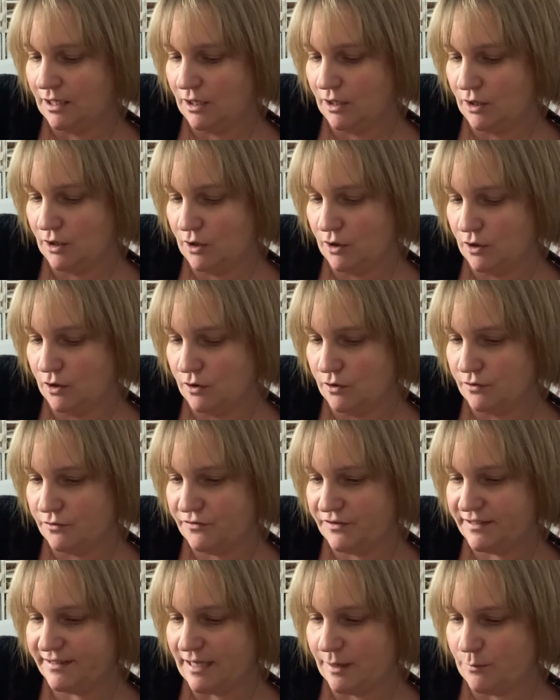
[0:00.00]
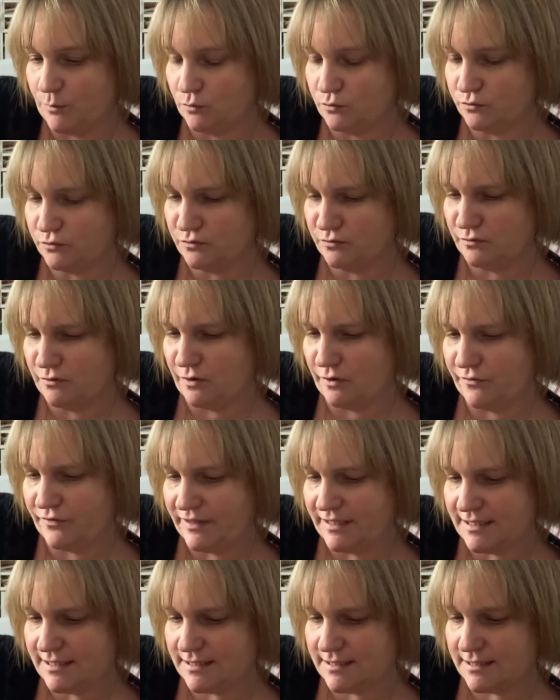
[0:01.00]
Euh, en
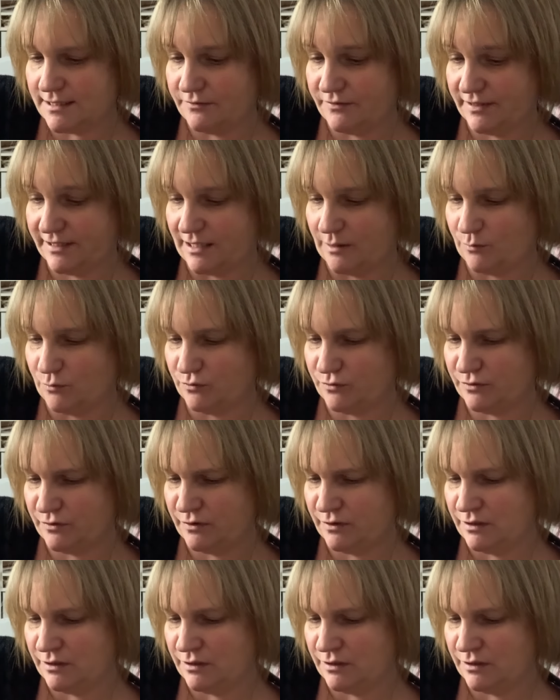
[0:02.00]
fait, c'est Vitamont.